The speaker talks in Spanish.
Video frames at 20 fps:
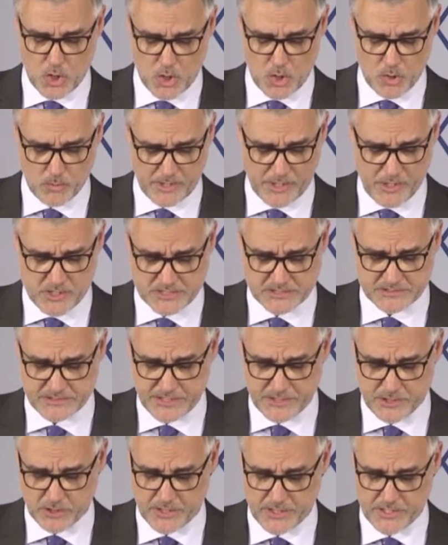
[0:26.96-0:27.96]
Como en años
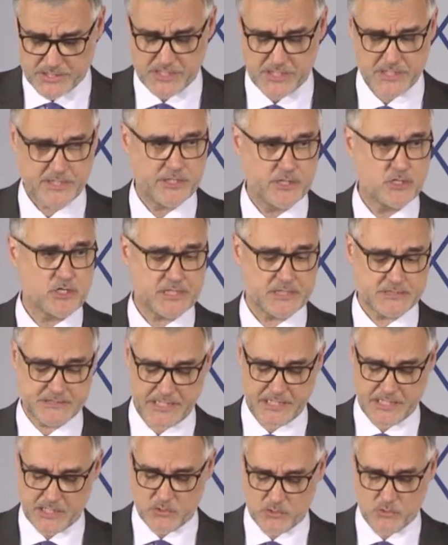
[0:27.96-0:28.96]
anteriores, quiero
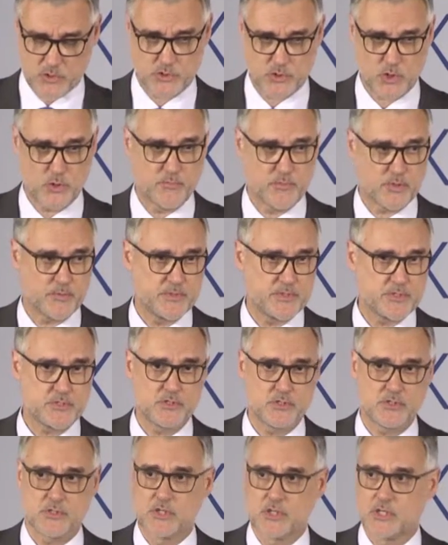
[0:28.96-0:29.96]
reiterar nuestro
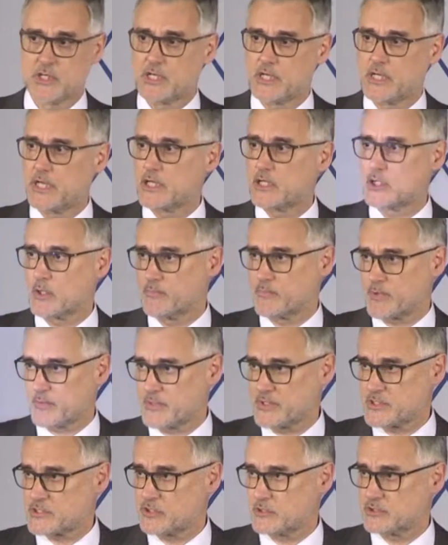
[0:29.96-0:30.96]
compromiso, el
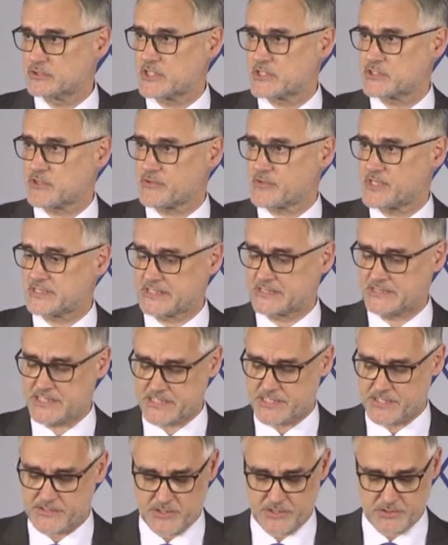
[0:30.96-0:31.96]
compromiso de Sociedad de
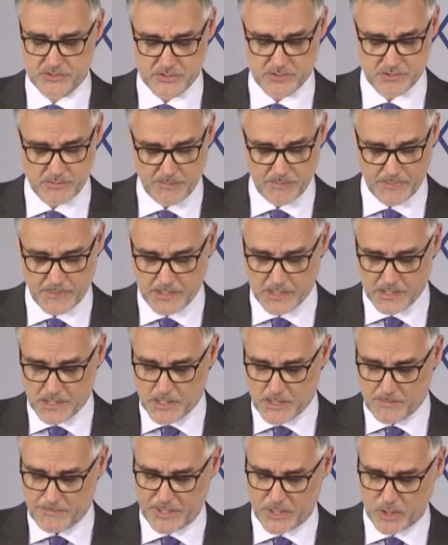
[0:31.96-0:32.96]
Tasación,
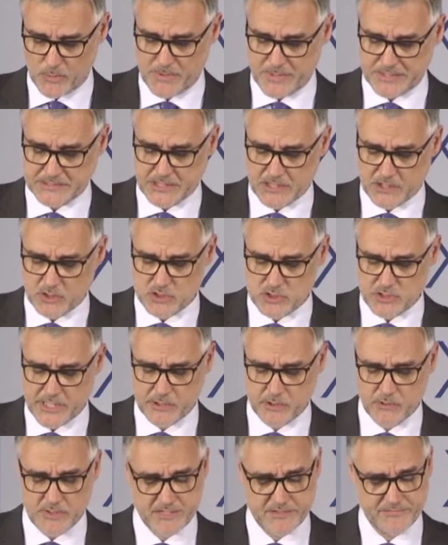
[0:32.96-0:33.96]
para convertirnos
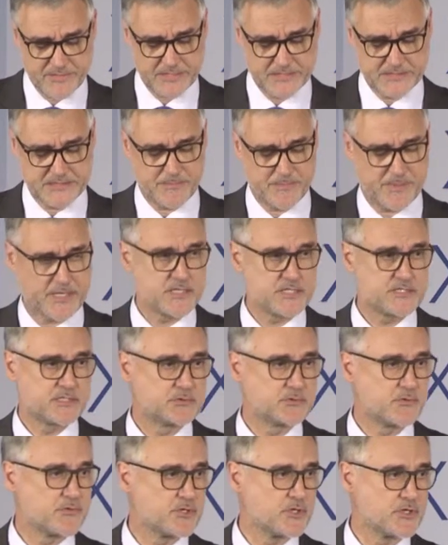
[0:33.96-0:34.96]
en un referente para
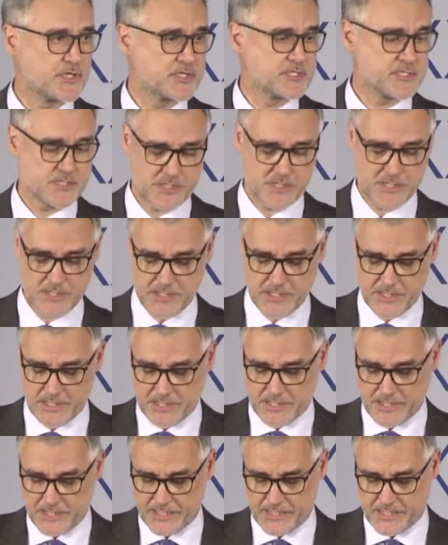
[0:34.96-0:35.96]
instituciones,
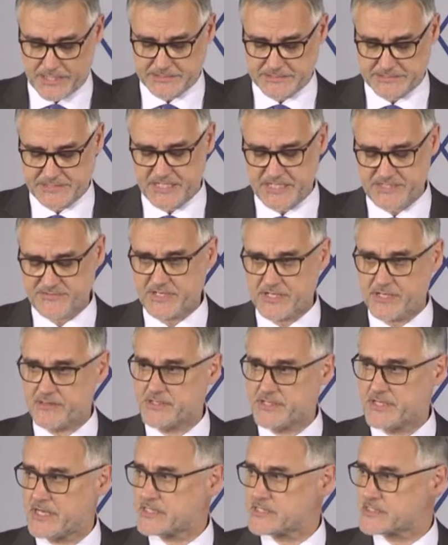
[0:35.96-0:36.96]
entidades
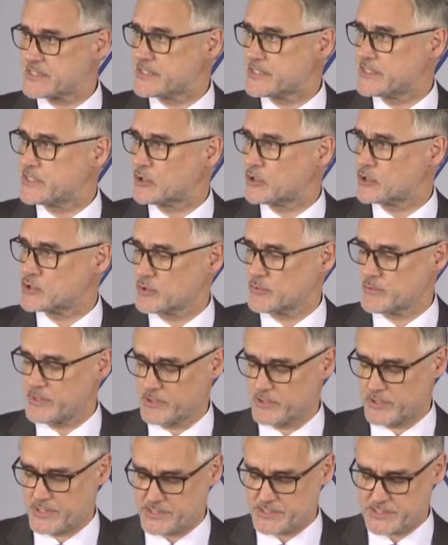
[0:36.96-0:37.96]
financieras y
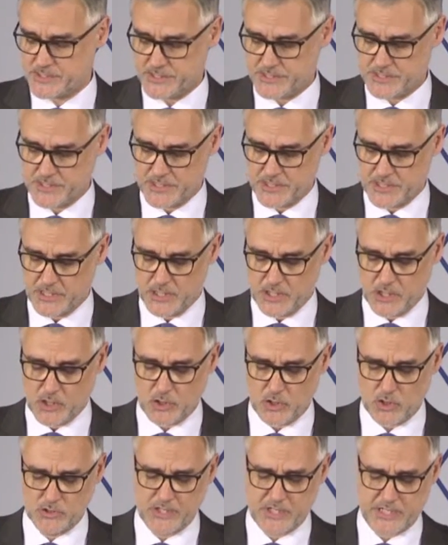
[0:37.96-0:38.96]
consumidores,
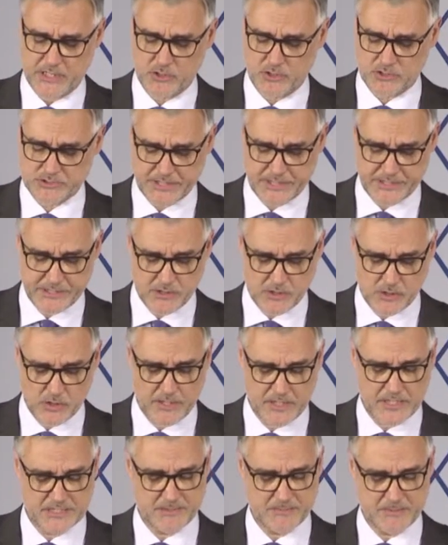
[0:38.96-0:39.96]
con el rigor técnico
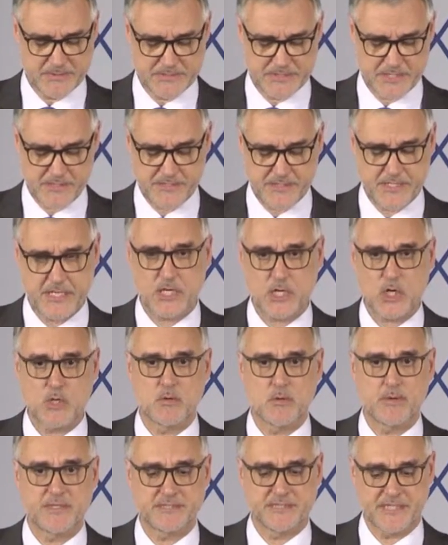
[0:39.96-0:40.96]
y la independencia
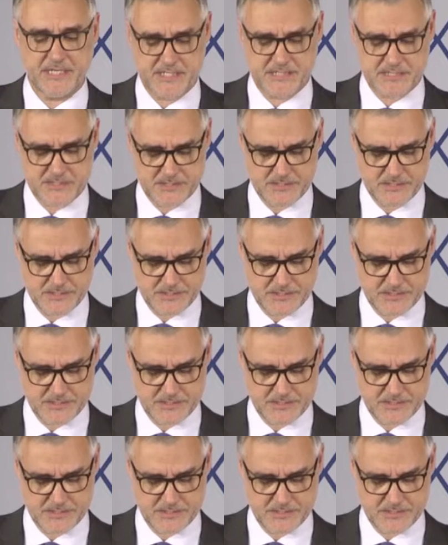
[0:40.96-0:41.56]
como banderas.